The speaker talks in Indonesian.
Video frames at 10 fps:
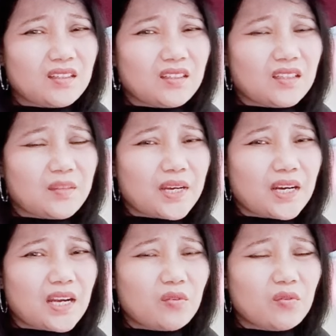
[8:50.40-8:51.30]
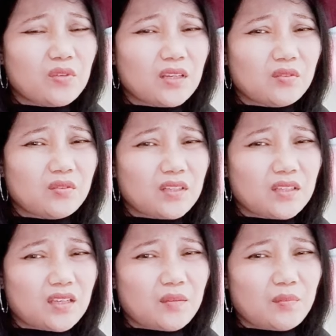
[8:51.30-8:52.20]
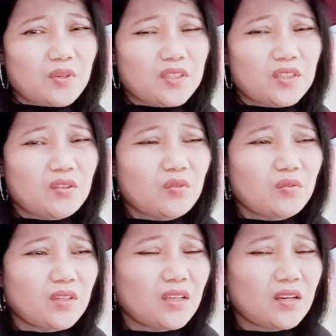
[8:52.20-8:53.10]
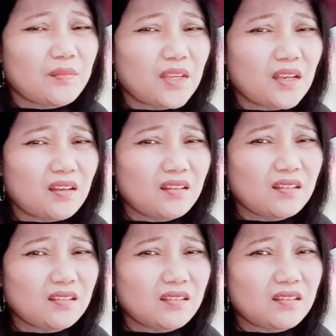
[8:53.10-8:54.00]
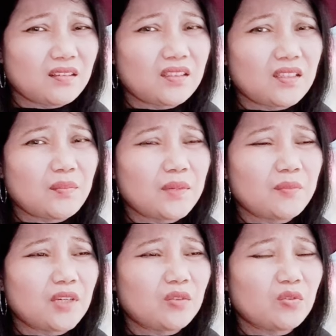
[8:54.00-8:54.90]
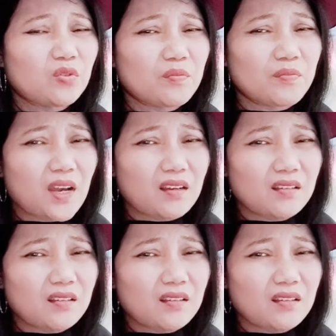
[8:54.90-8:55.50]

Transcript: di teman aku yang sudah jadi bos itu kirimnya jam 6 udah tutup bang